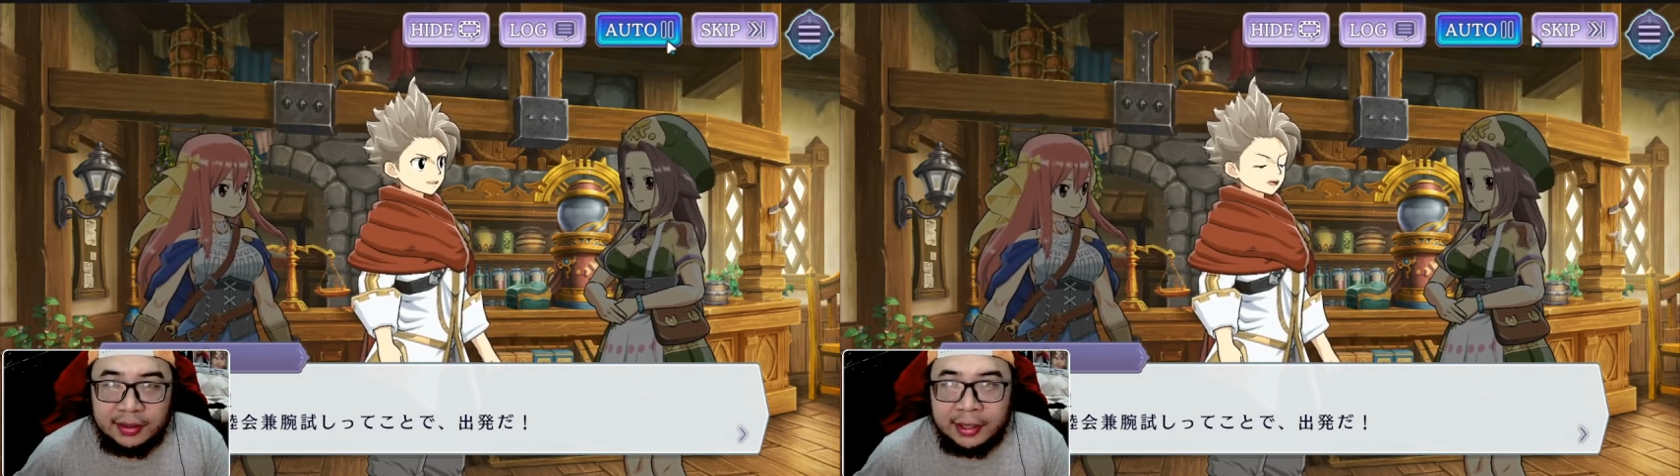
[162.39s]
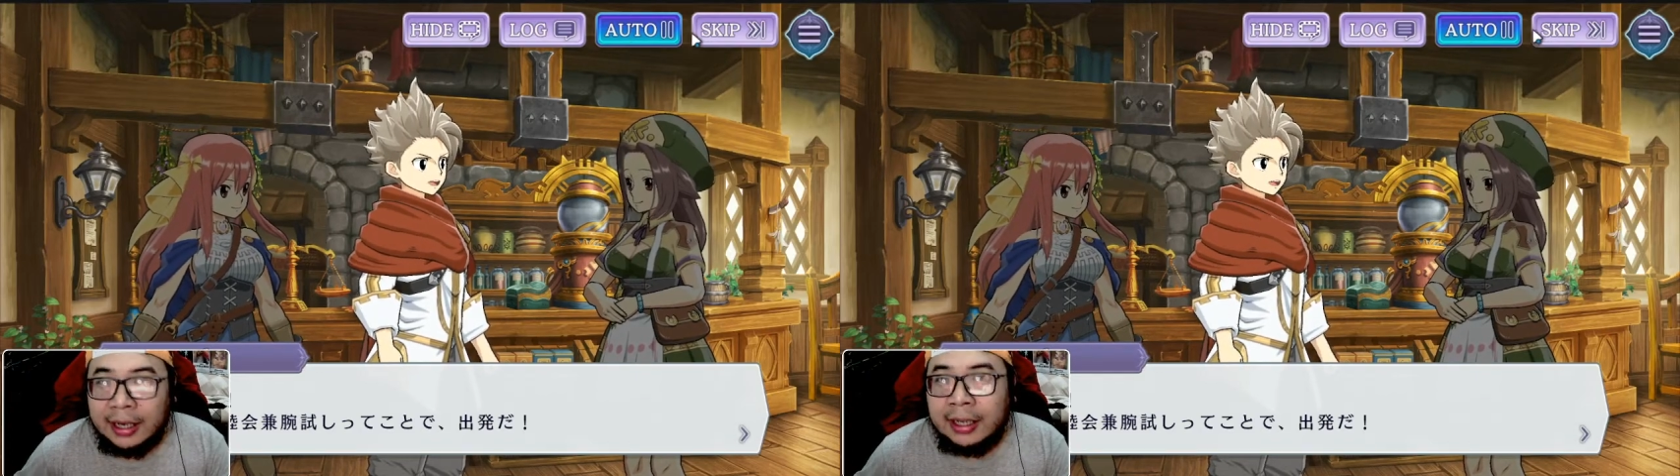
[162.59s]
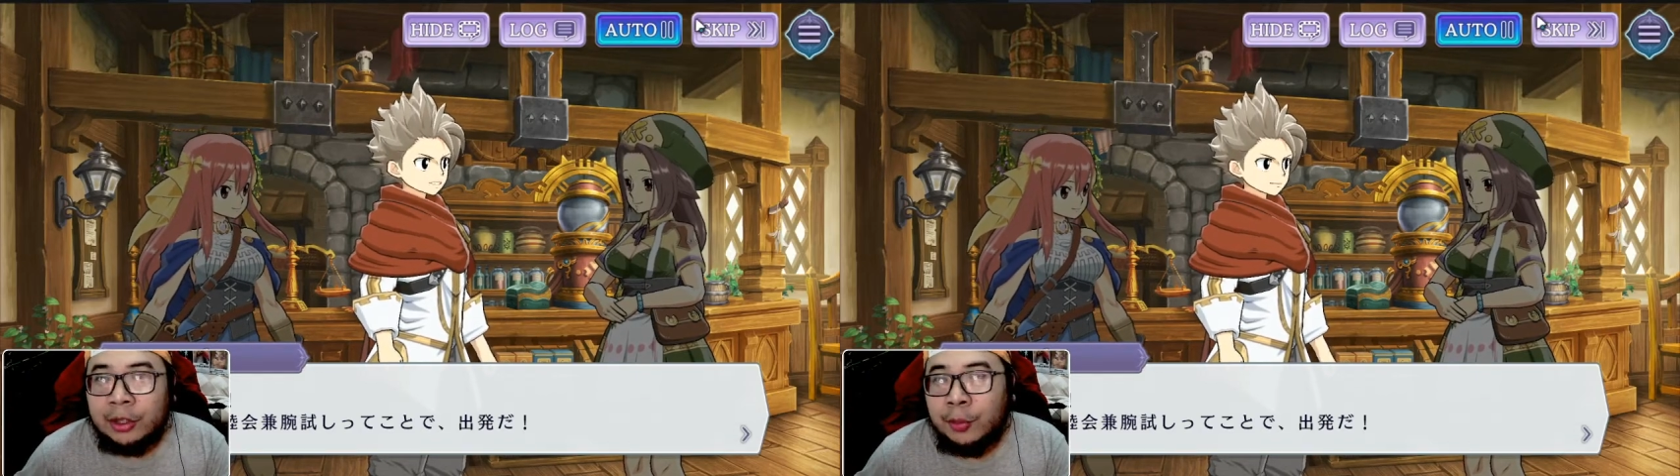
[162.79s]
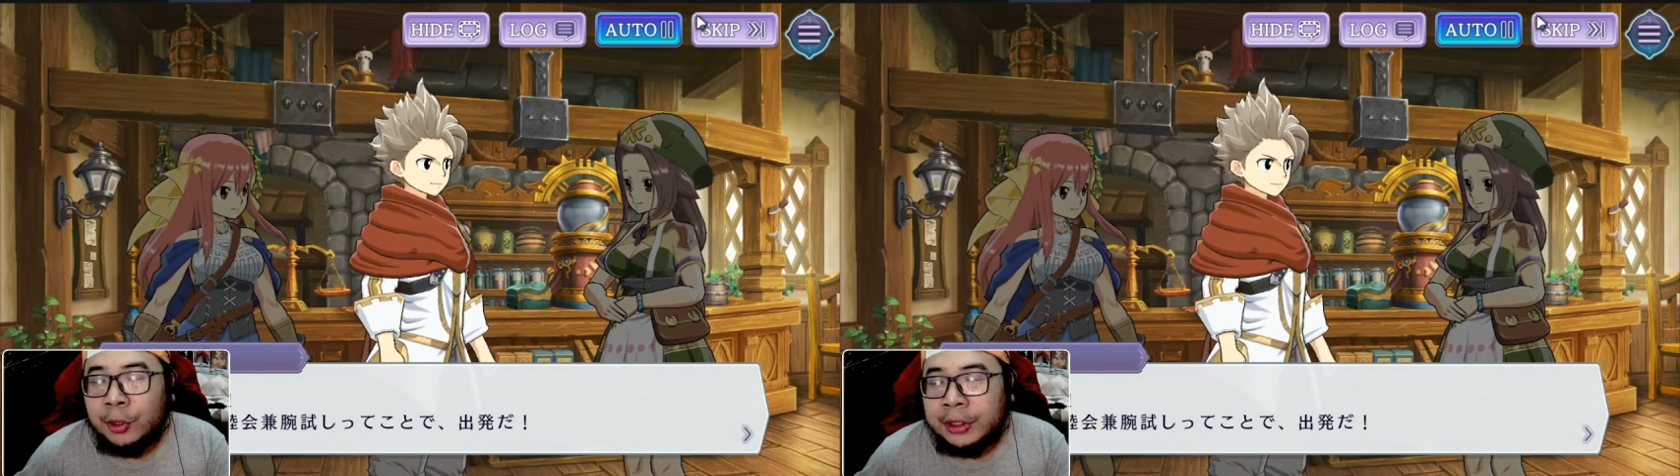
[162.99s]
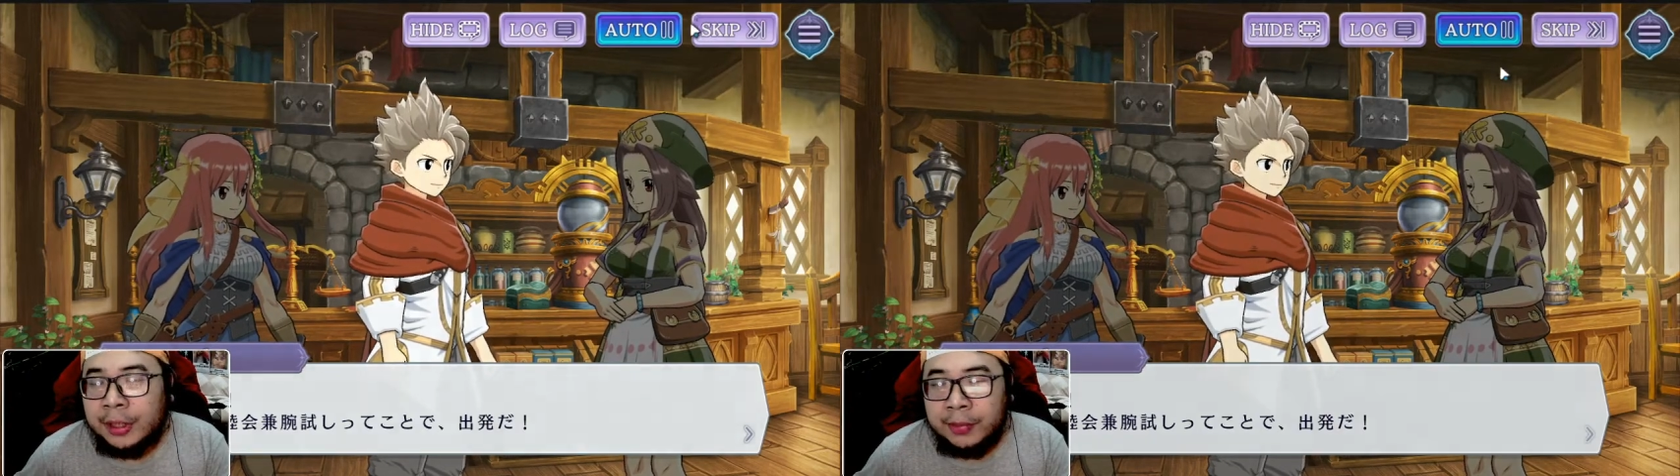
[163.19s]
Dan ada tombol
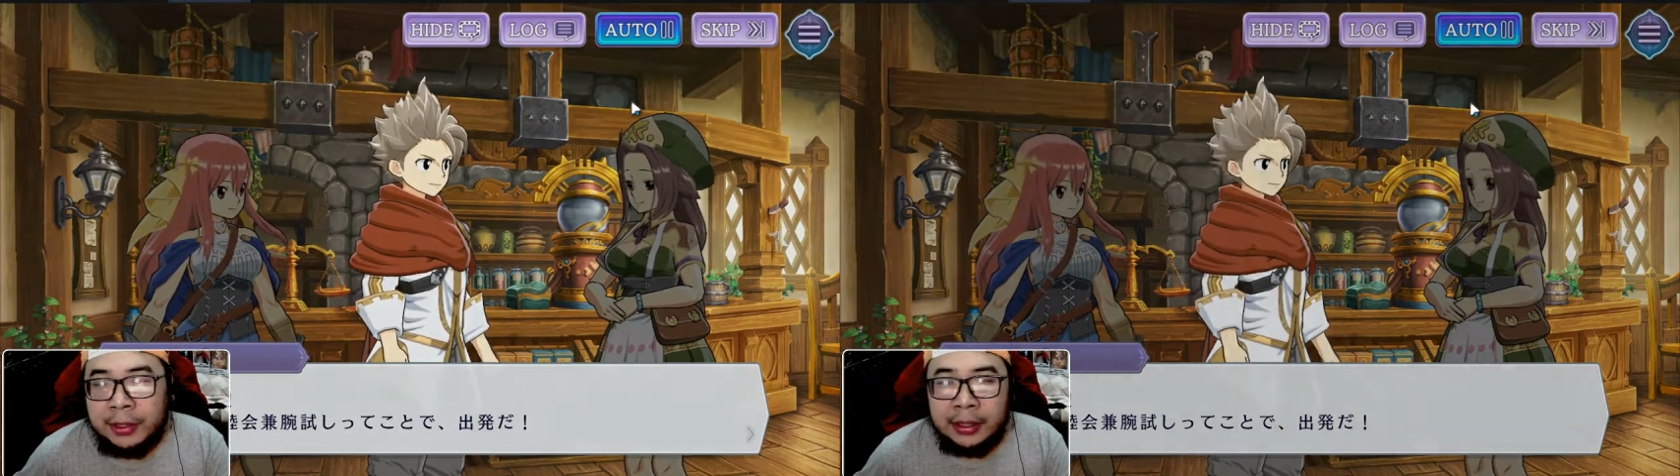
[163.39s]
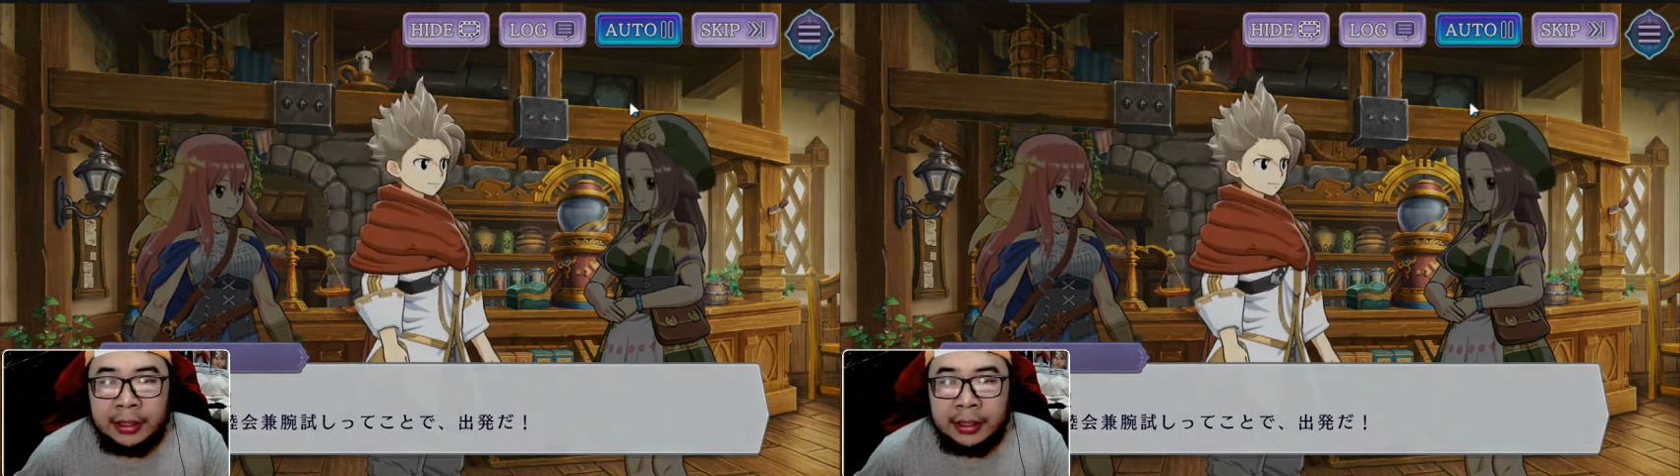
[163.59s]
skipnya.